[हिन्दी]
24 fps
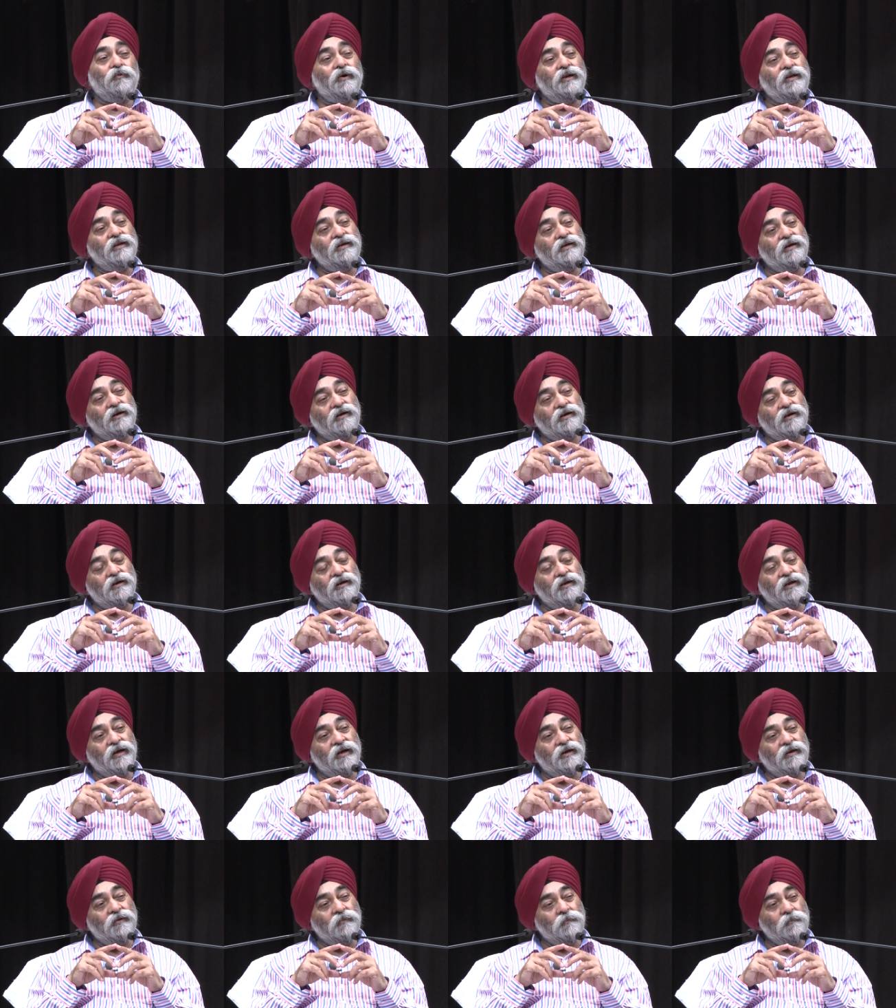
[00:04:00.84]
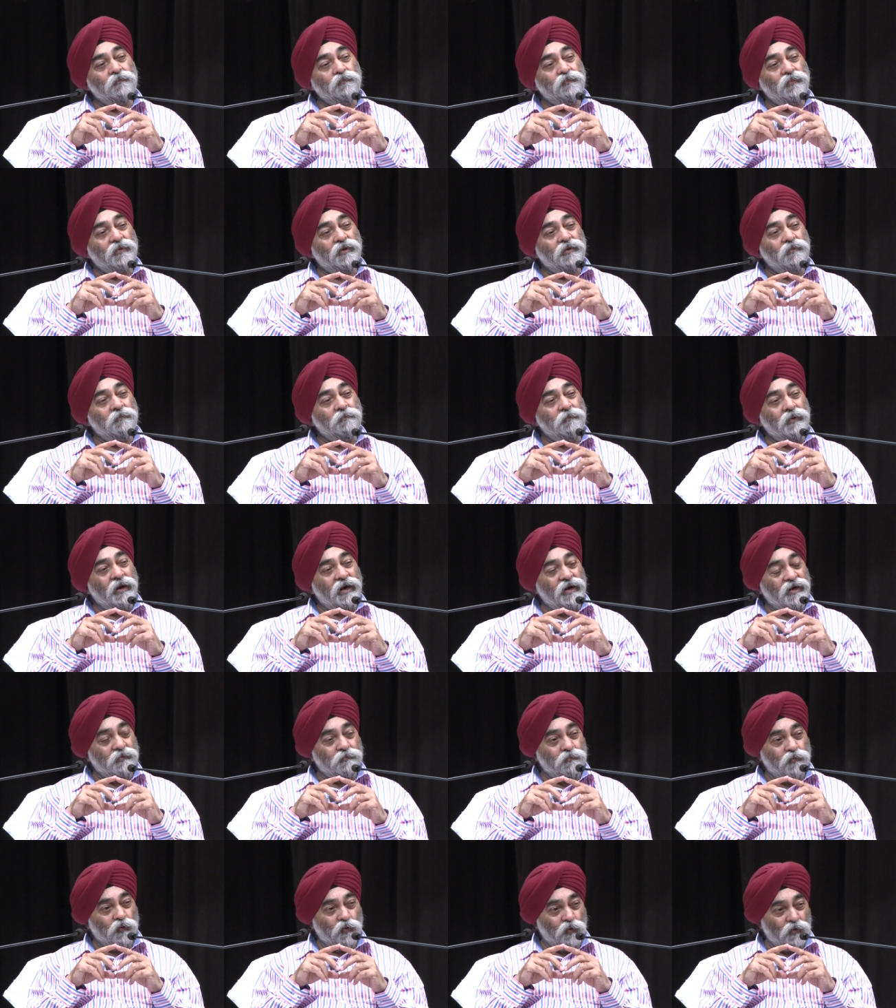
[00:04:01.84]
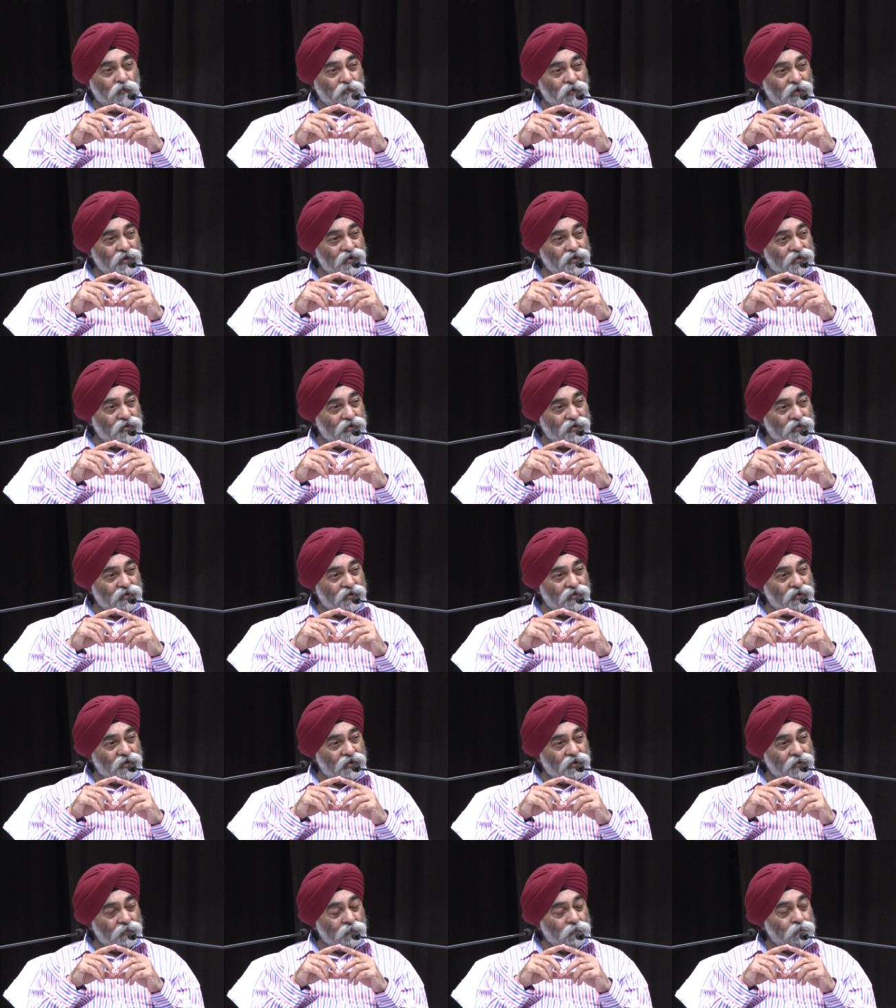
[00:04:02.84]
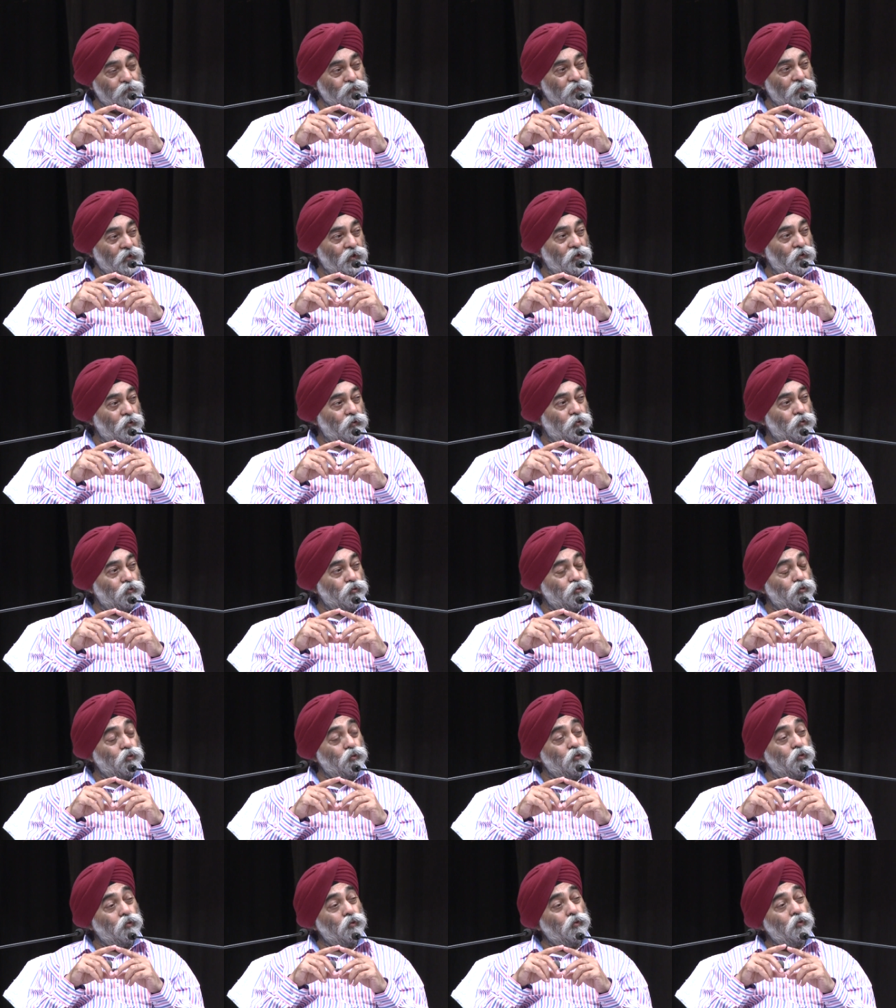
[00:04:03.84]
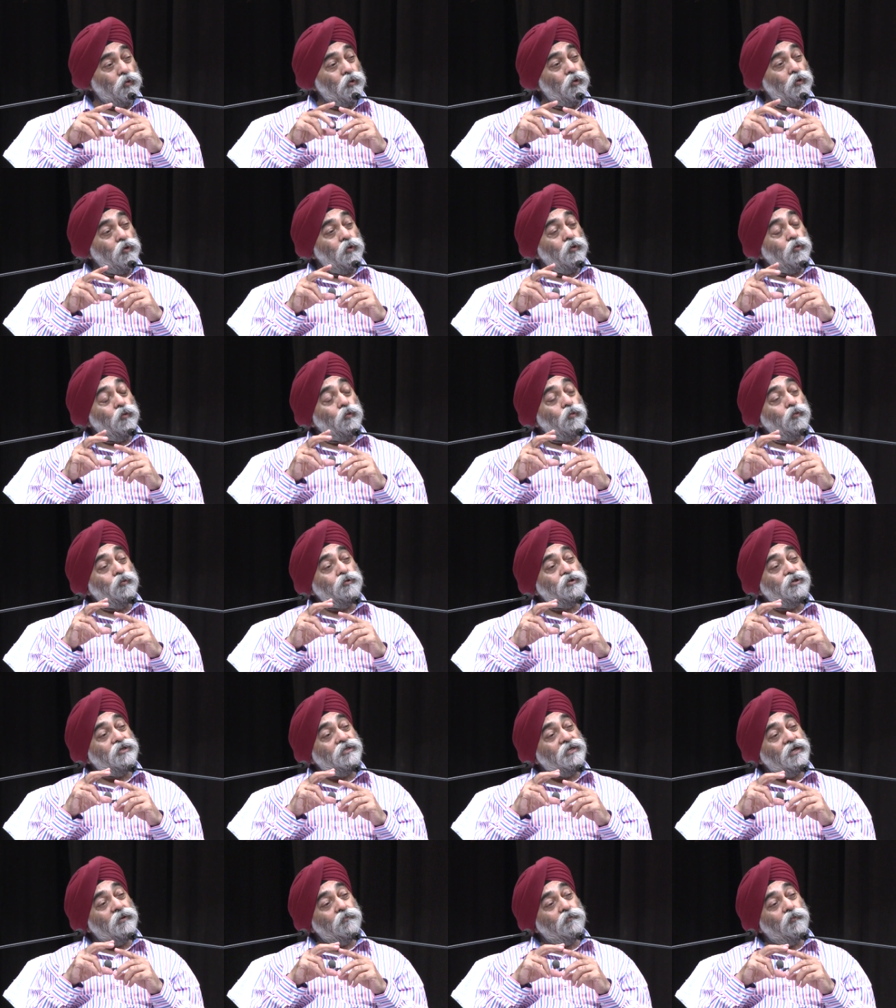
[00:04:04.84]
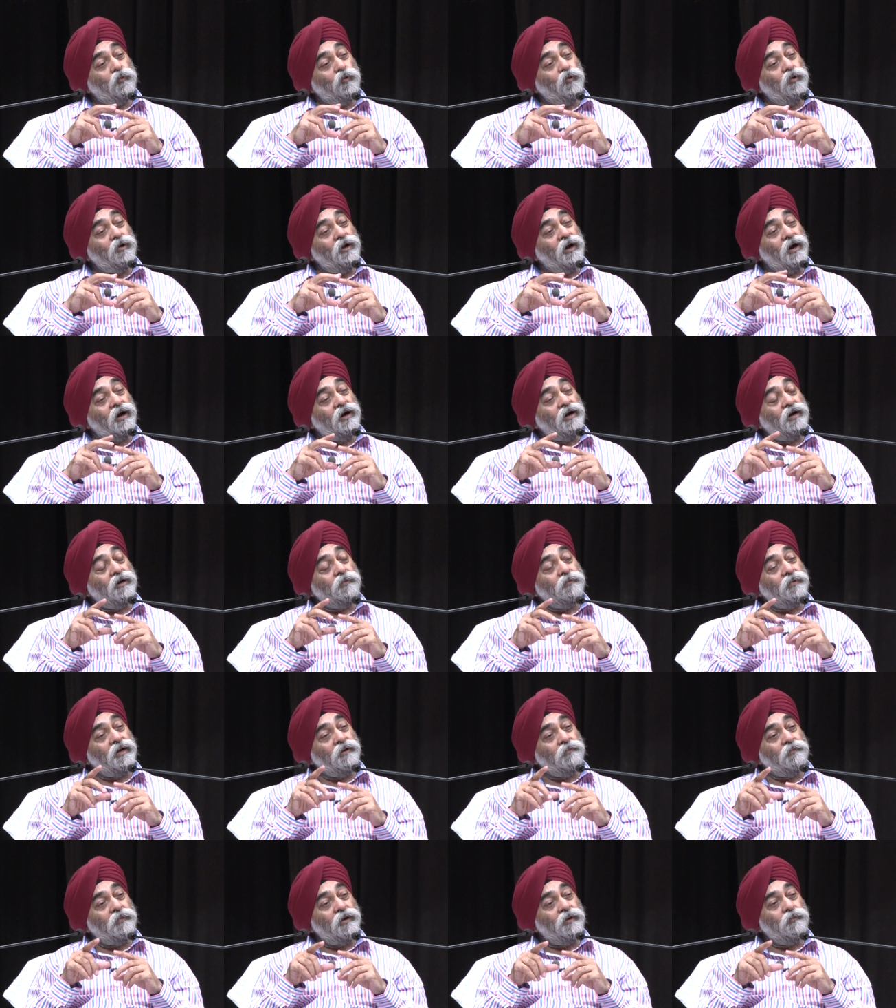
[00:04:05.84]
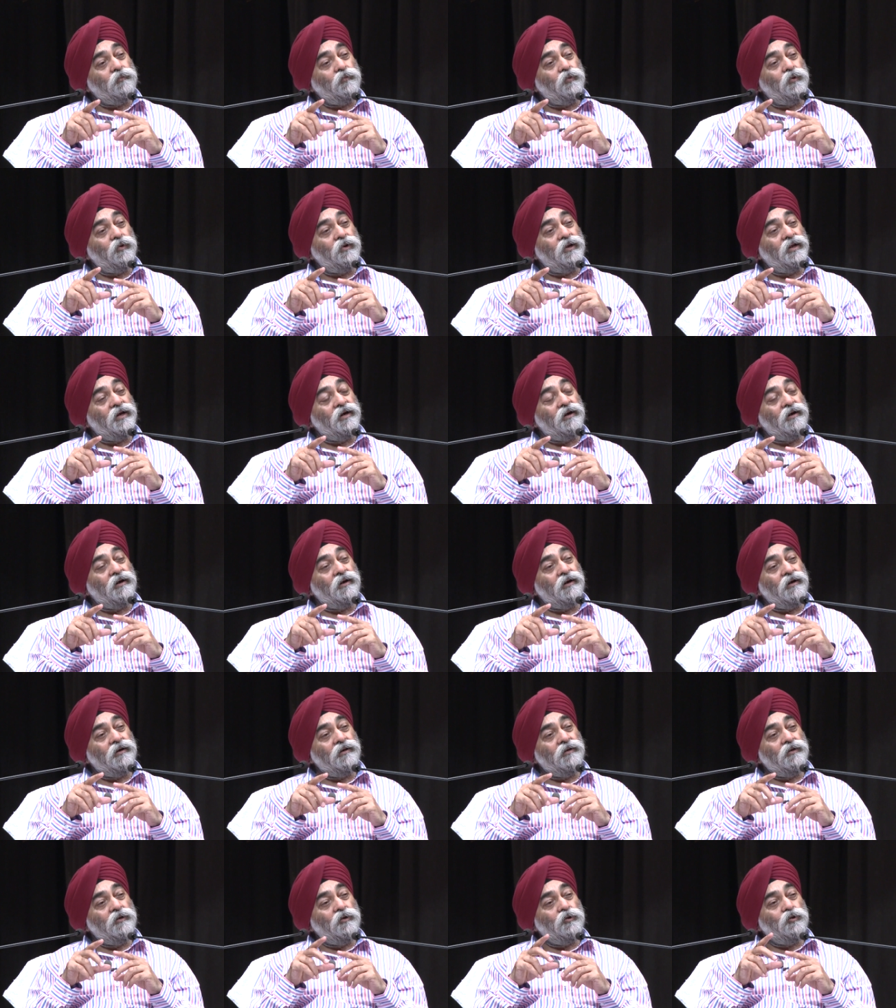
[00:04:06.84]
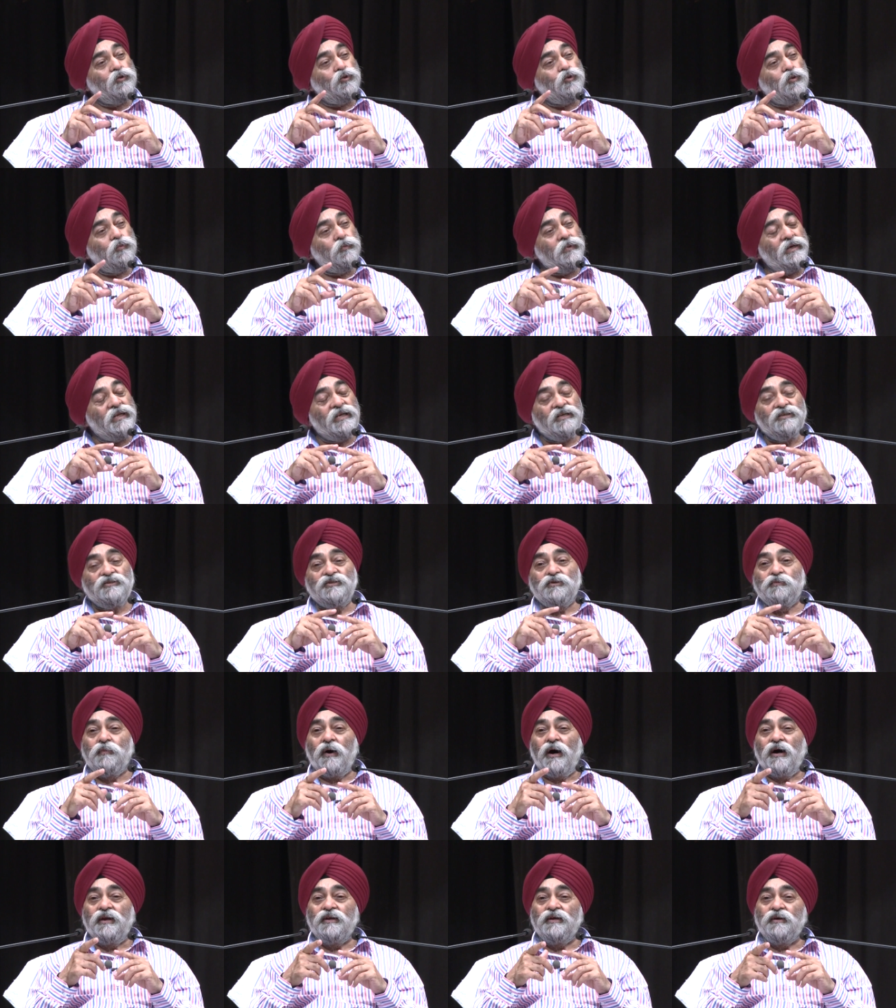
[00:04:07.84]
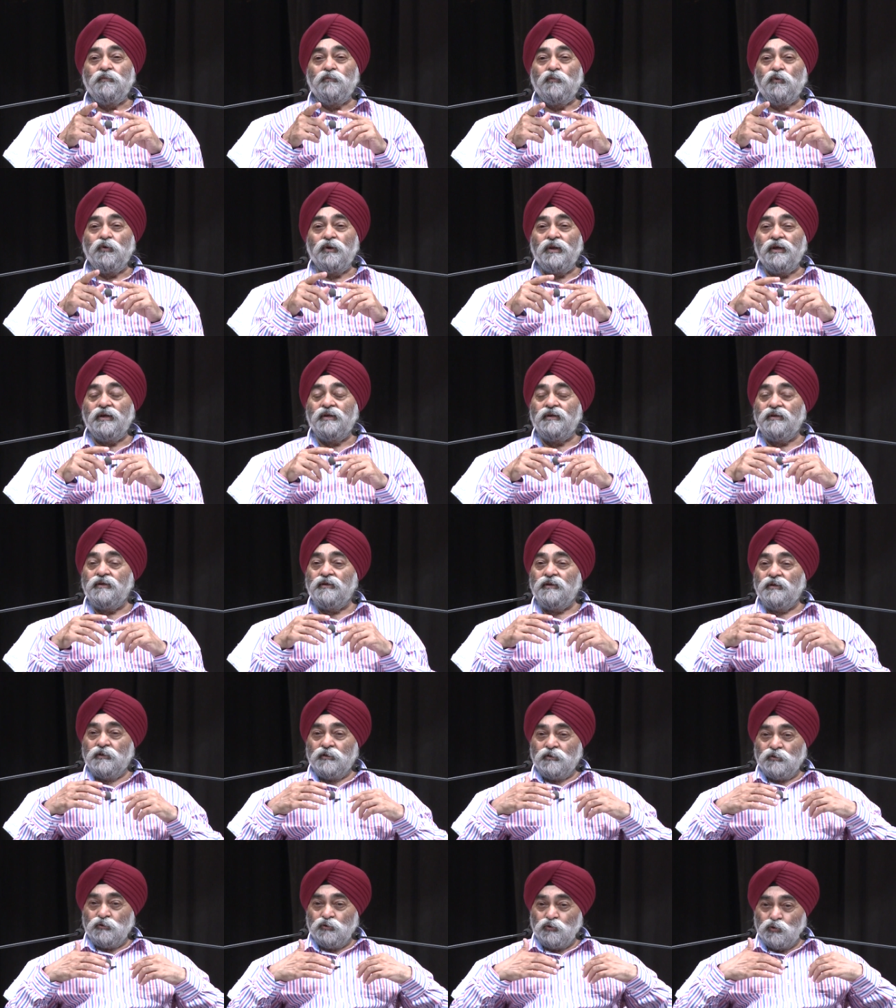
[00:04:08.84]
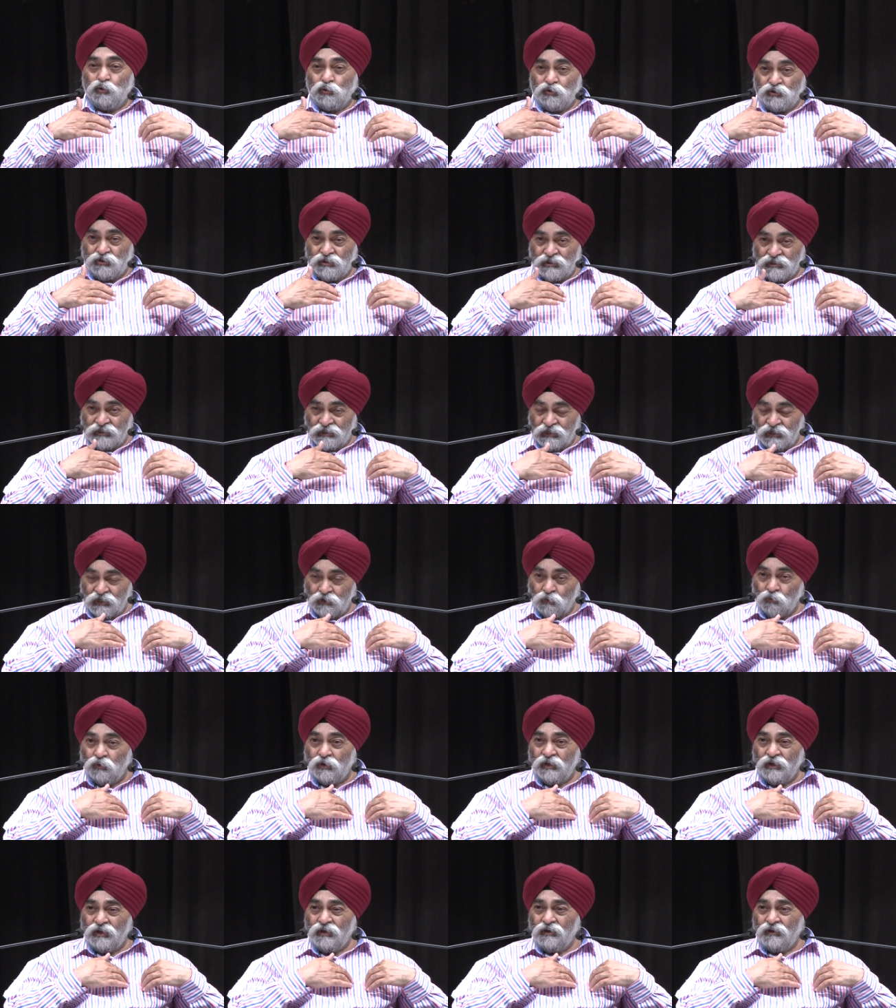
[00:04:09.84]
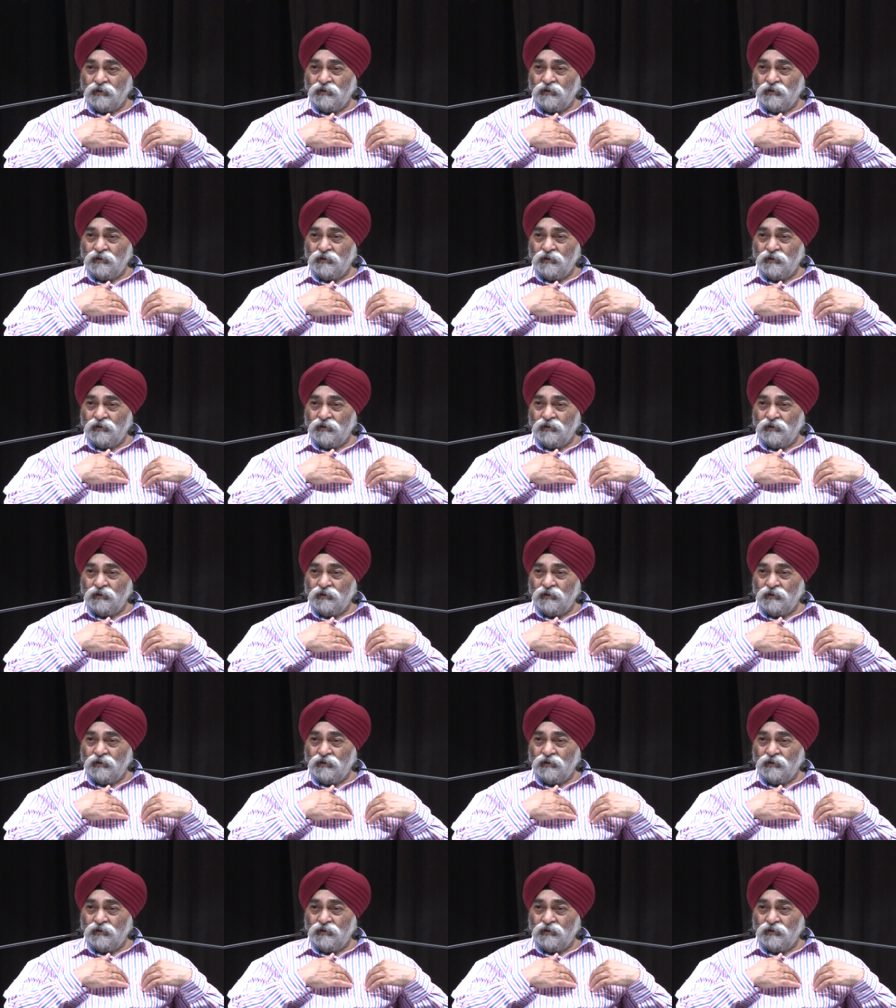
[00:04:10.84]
वाली अक्ल है पैड़े बोल वाली अक्ल है तो उसके बोल अगर मेरा मन बोलेगा तो मेरी ज़बान ये बोलेगी जो जिए होए